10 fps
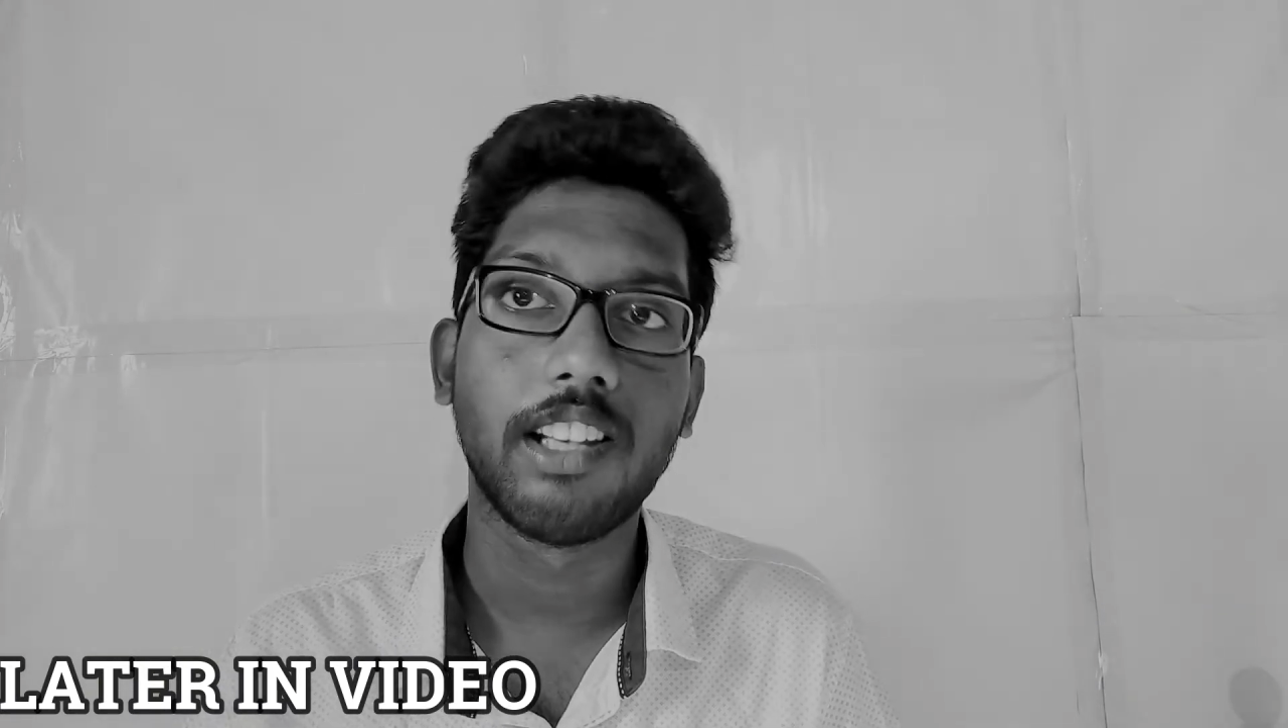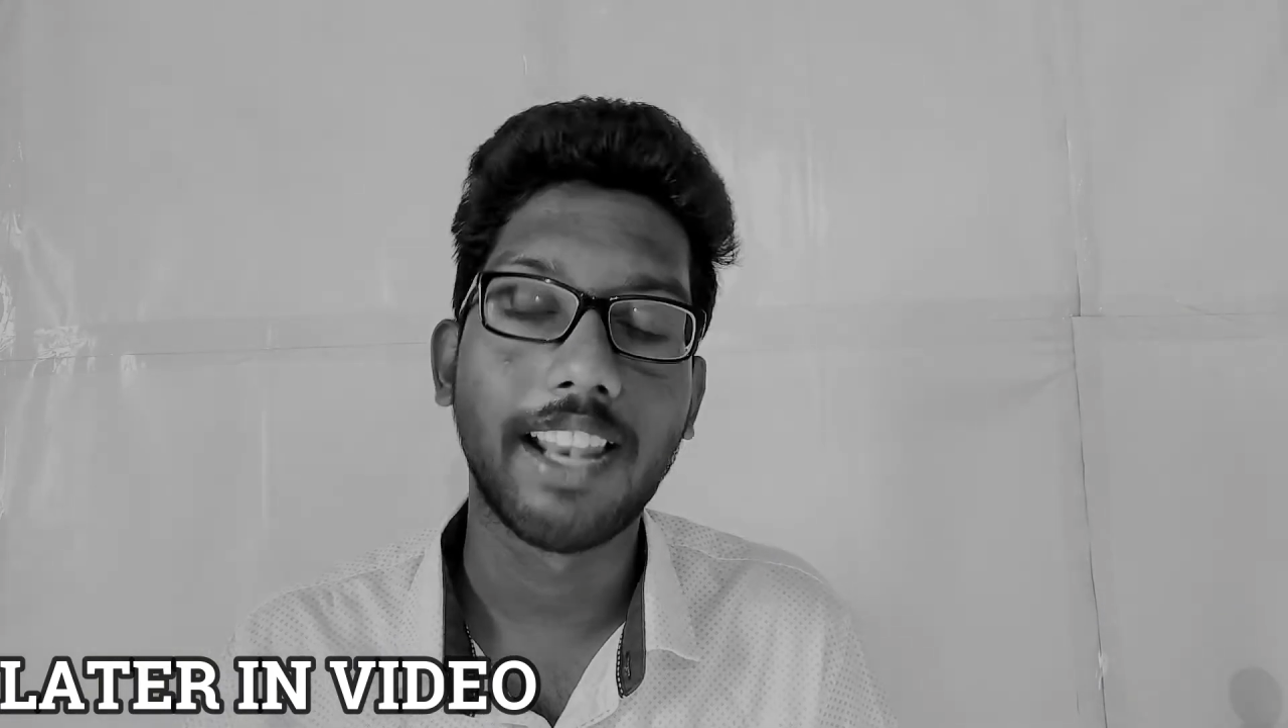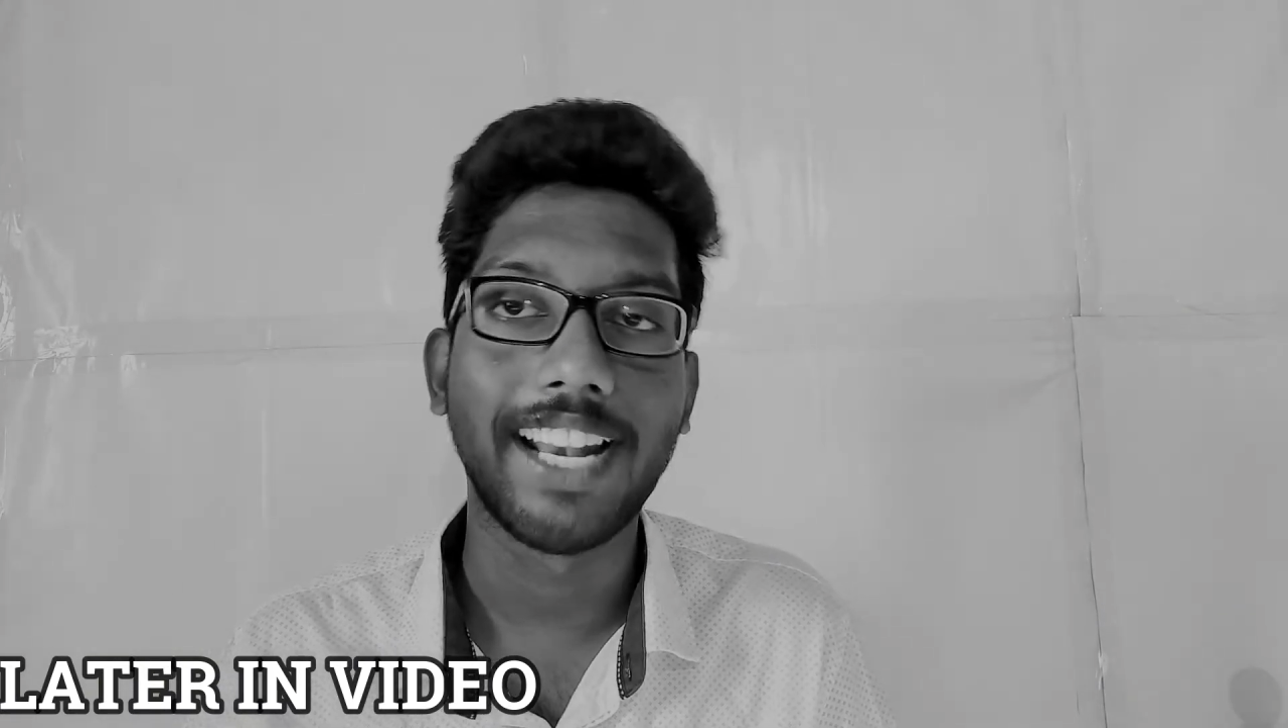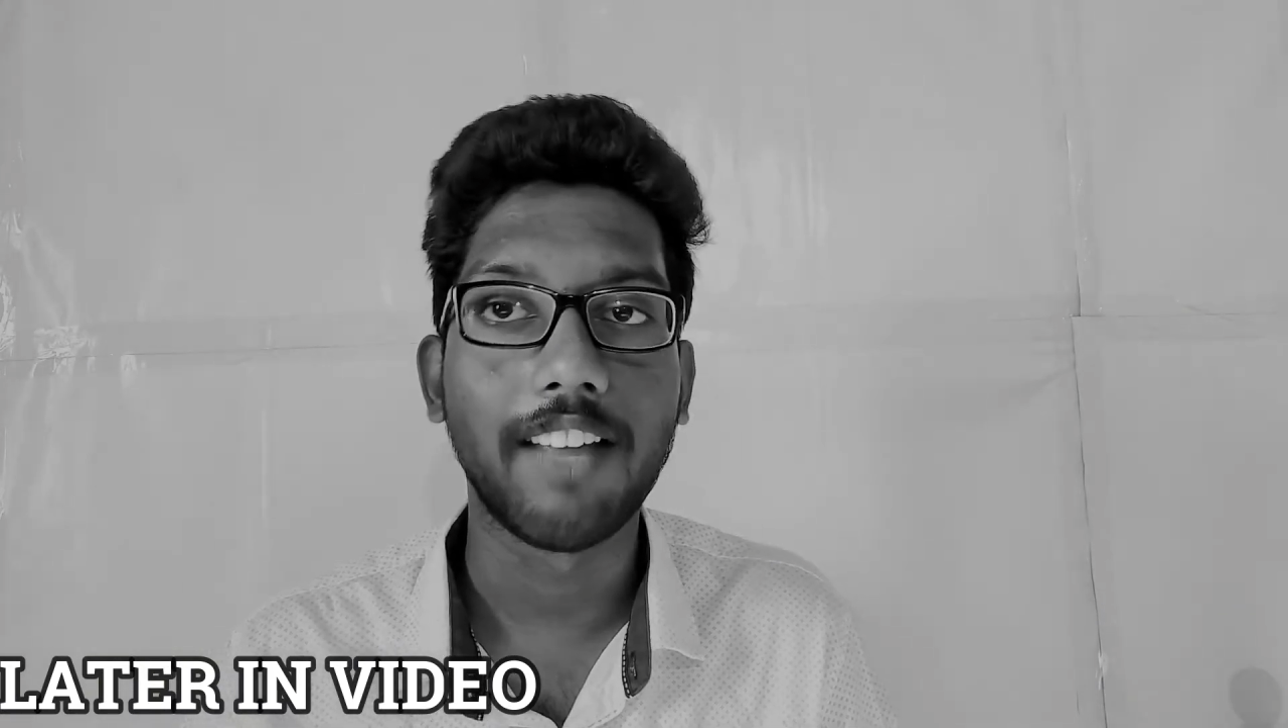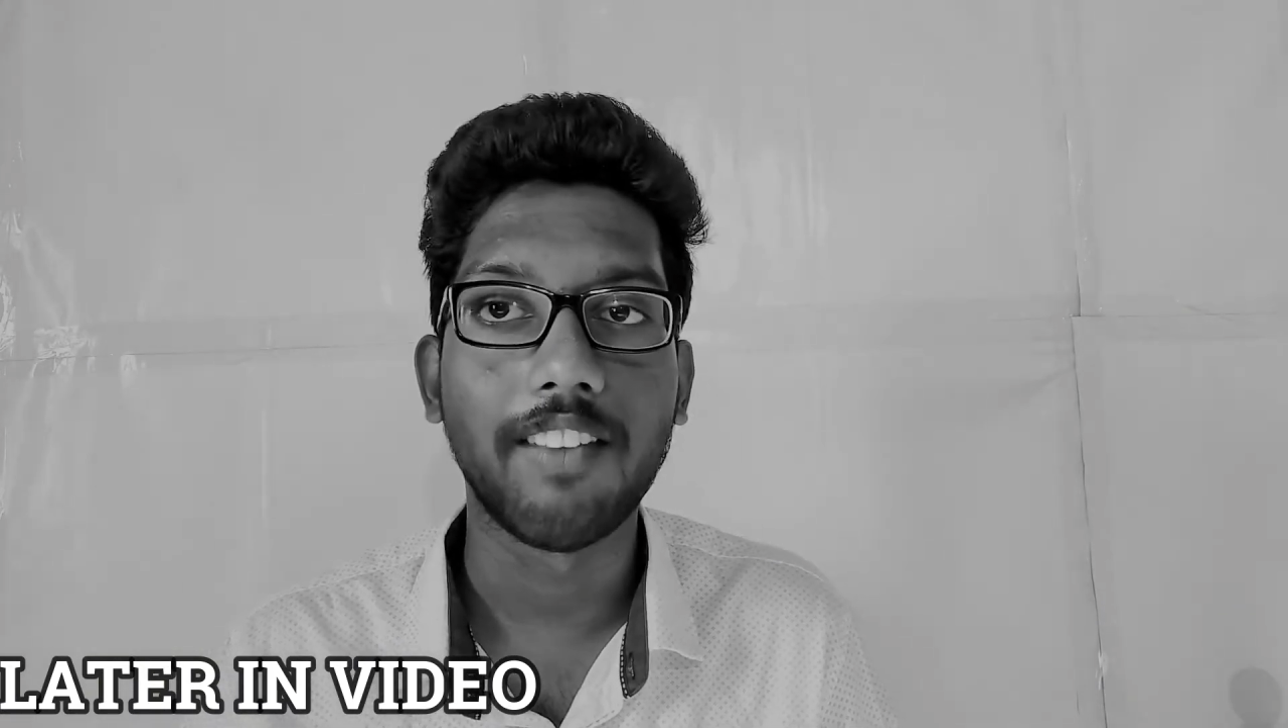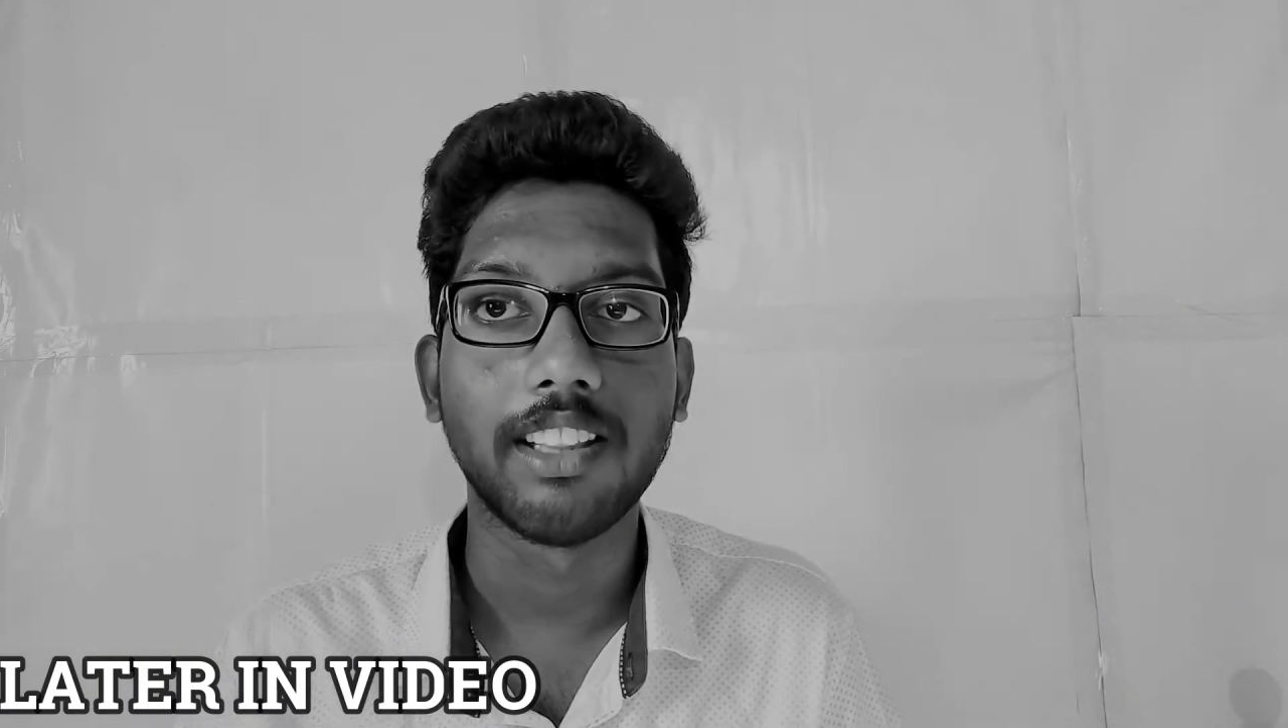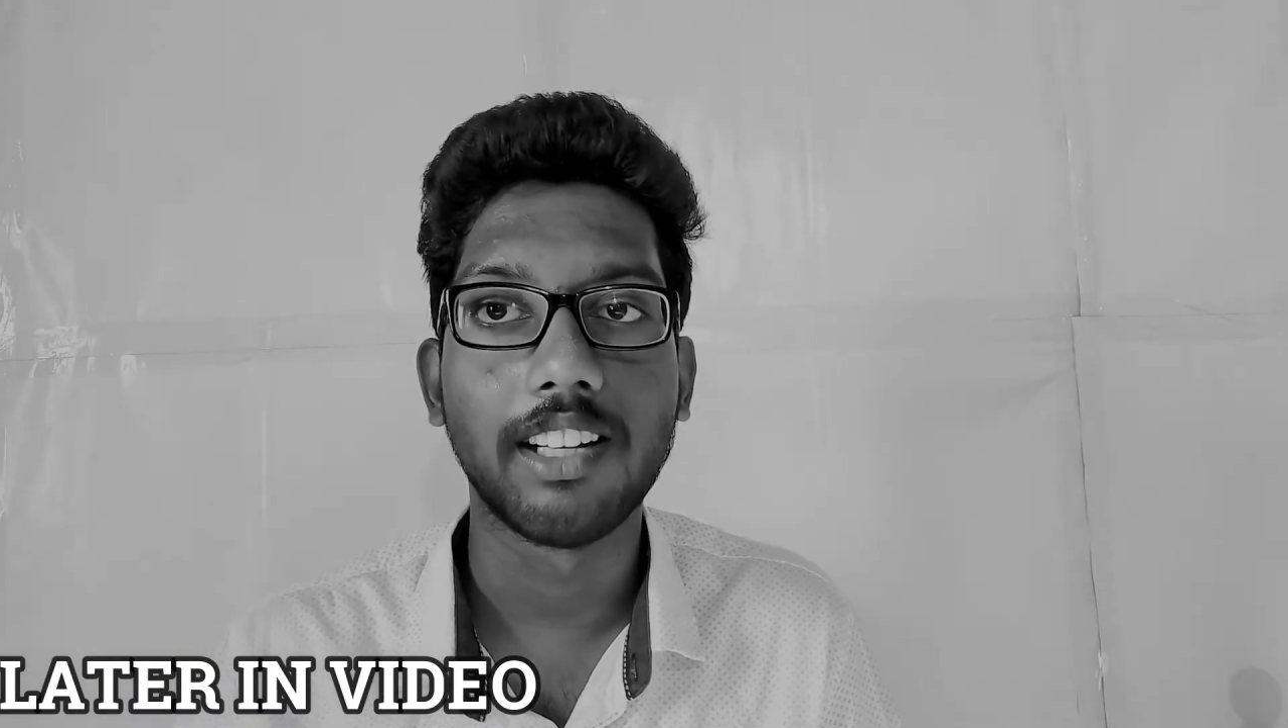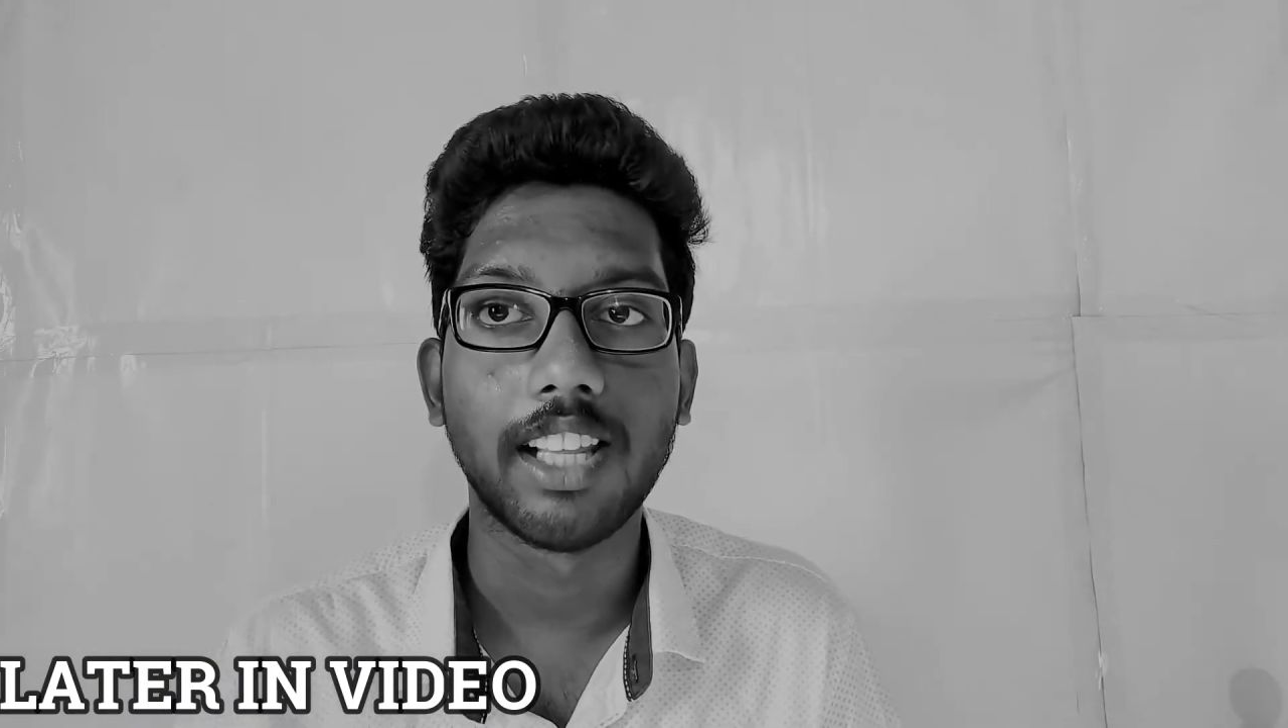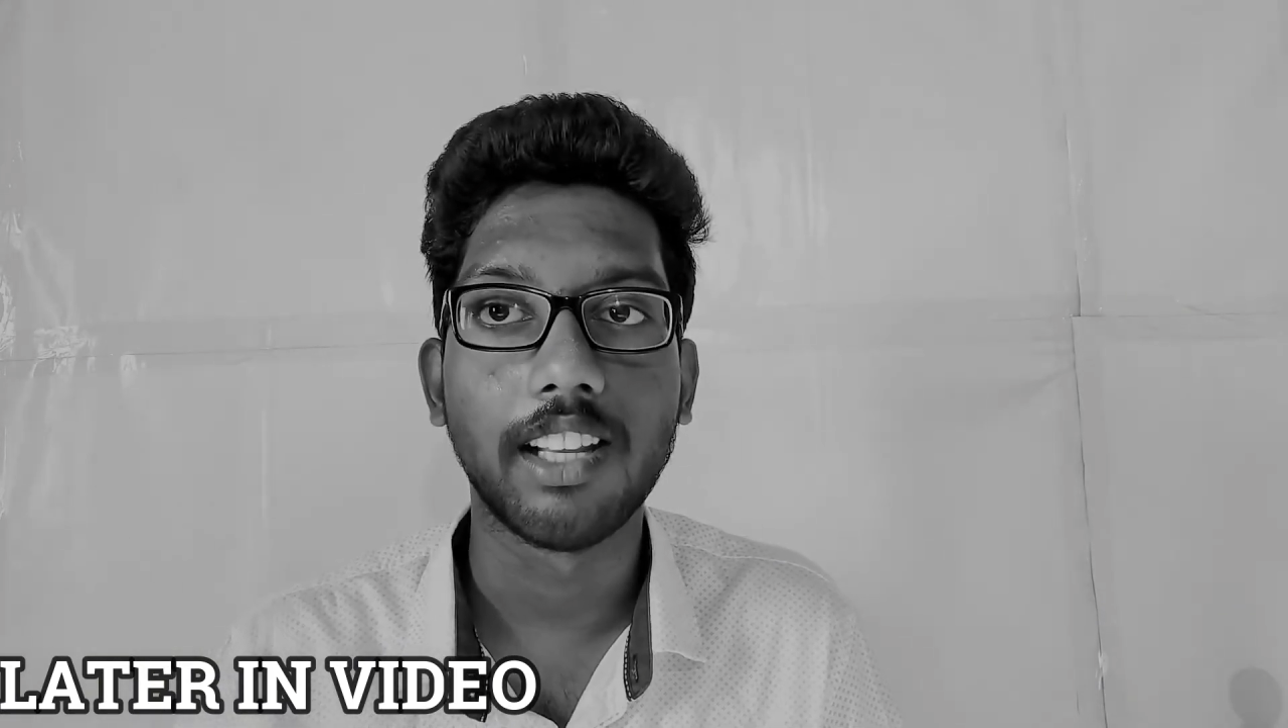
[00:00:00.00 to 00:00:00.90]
லைனாக விழுந்துகிட்டே